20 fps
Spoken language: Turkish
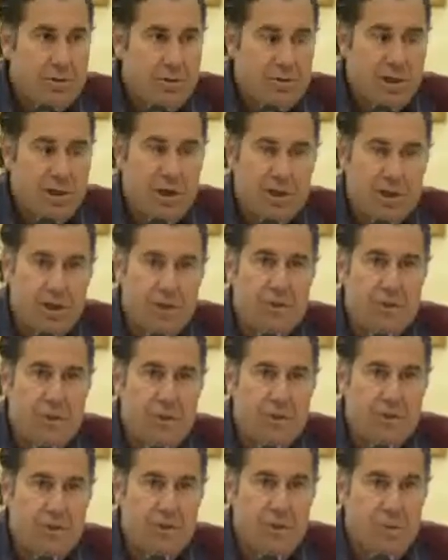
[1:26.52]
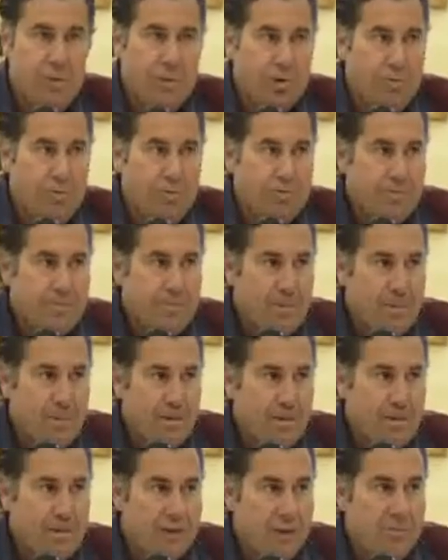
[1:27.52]
Size açık ve net söylüyorum.
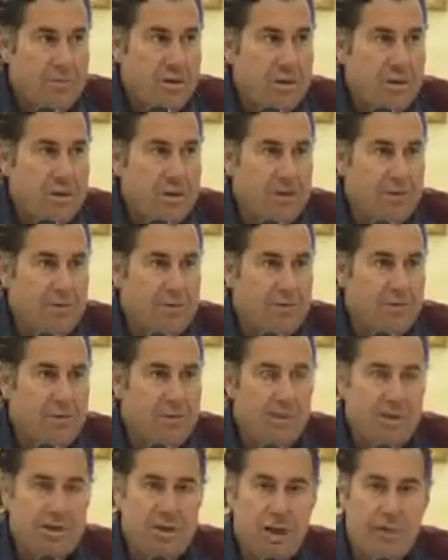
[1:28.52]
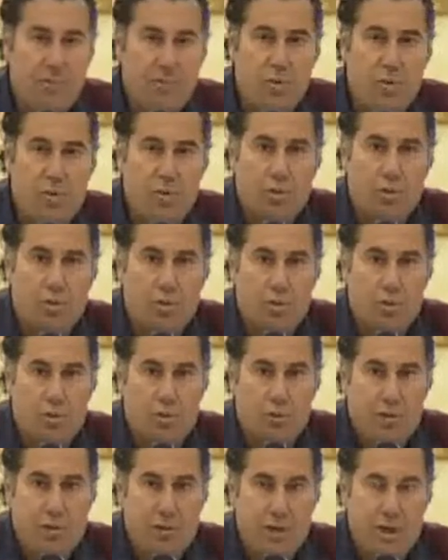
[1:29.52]
Tabii ki bizden
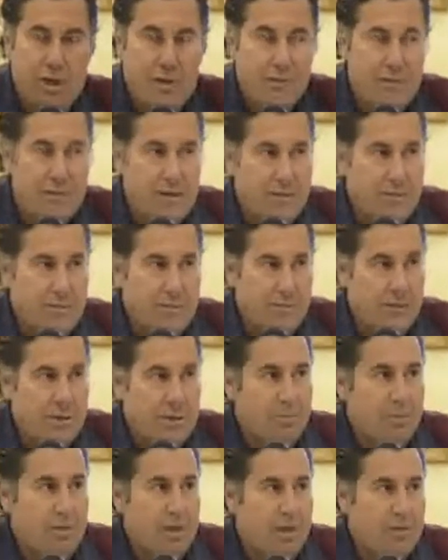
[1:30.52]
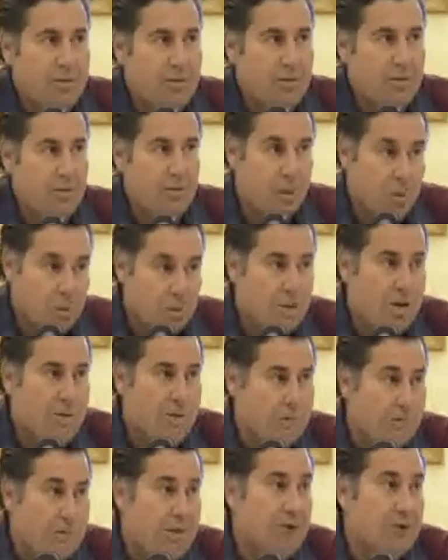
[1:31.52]
büyüklerimizin bize bıraktığı çok
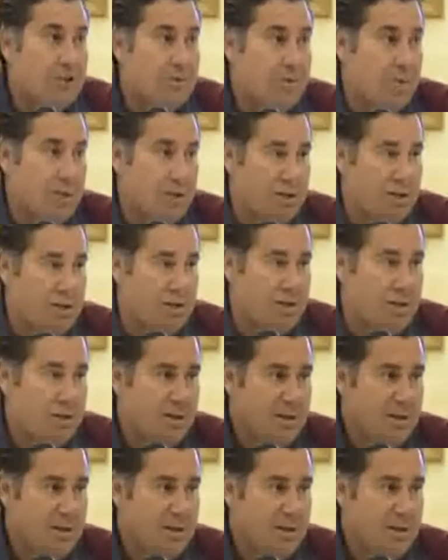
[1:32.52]
güzel bir miras bu payısası.